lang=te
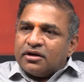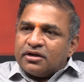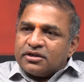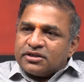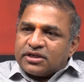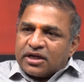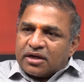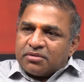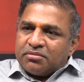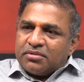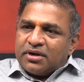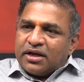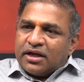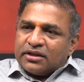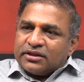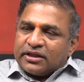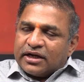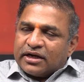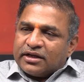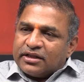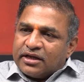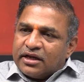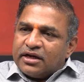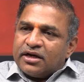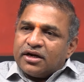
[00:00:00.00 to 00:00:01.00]
షర్మిల
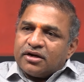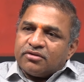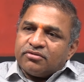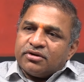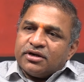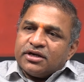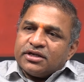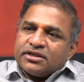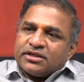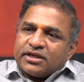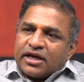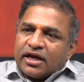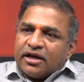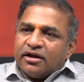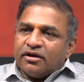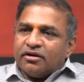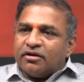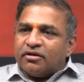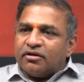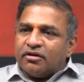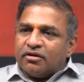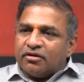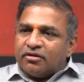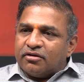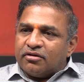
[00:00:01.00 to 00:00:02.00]
తనదైనటువంటి
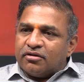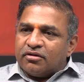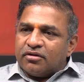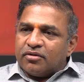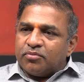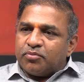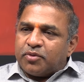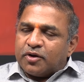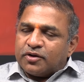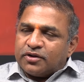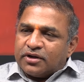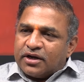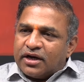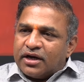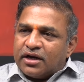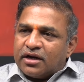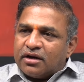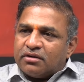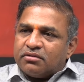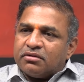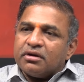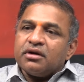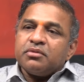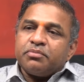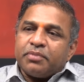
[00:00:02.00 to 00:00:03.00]
శైలిలో
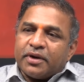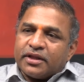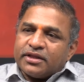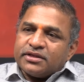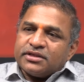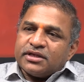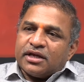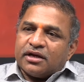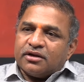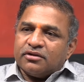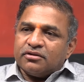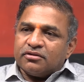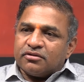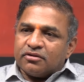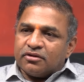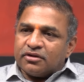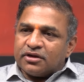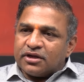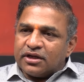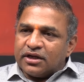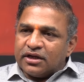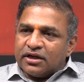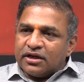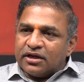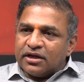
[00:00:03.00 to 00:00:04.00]
పదునైనటువంటి పదజాలంతో
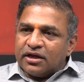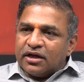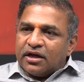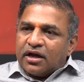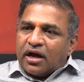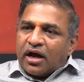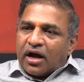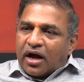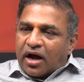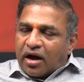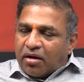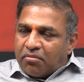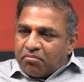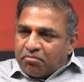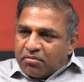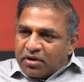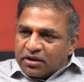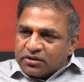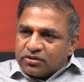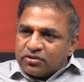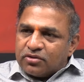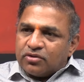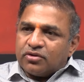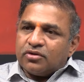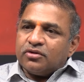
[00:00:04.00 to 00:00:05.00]
అమ్మ
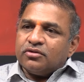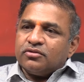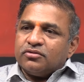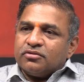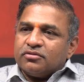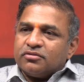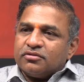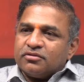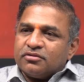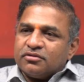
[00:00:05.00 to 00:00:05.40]
తోడు